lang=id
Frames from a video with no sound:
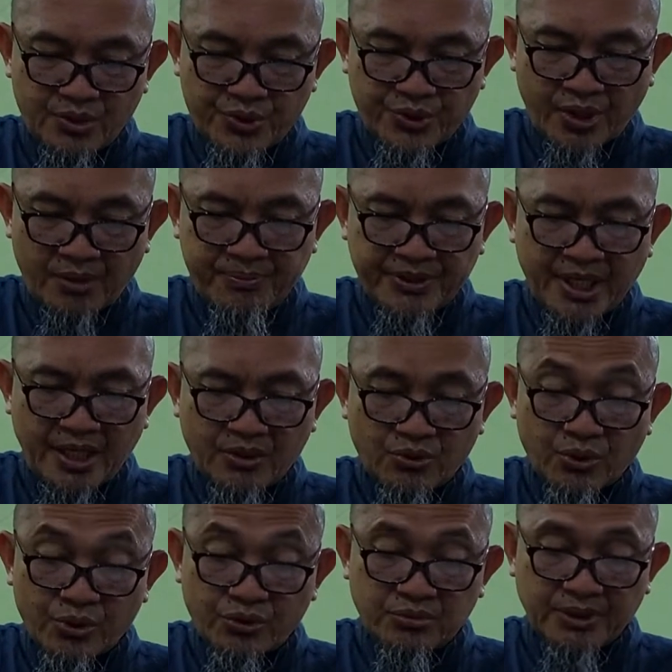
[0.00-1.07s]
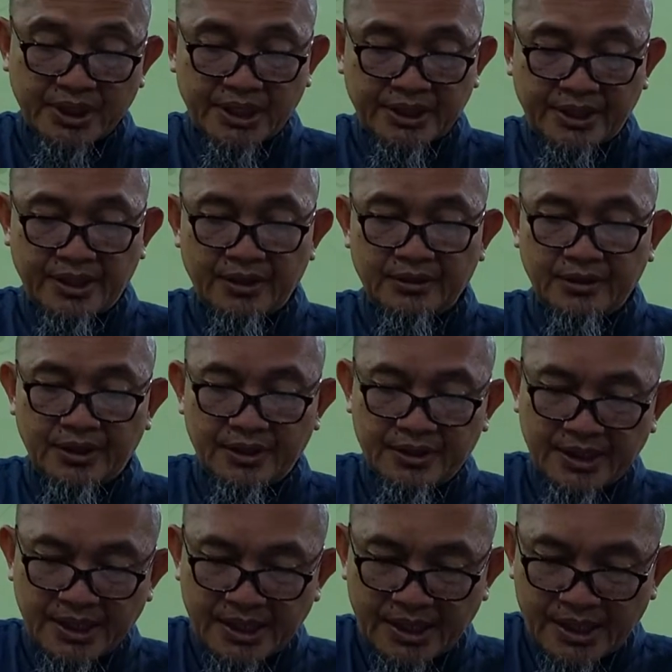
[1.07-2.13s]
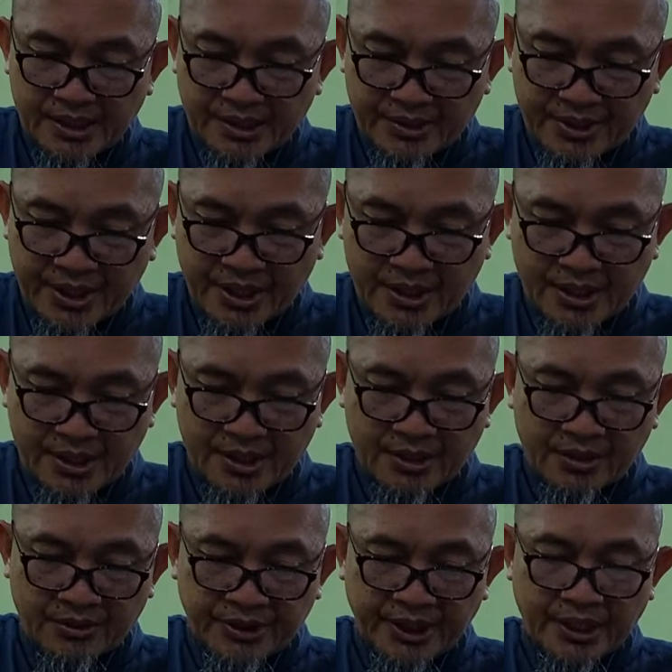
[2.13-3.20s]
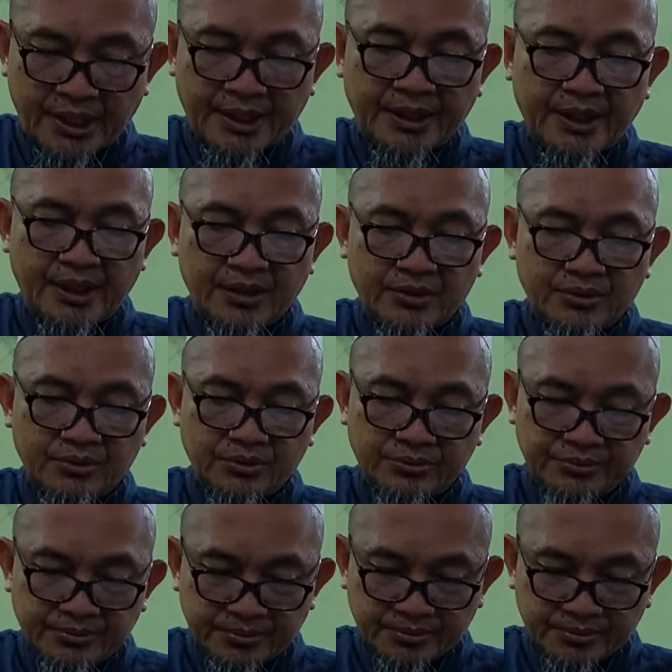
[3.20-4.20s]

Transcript: Seorang penyair Urdu berkata, Ya Allah, janganlah engkau tinggalkan aku,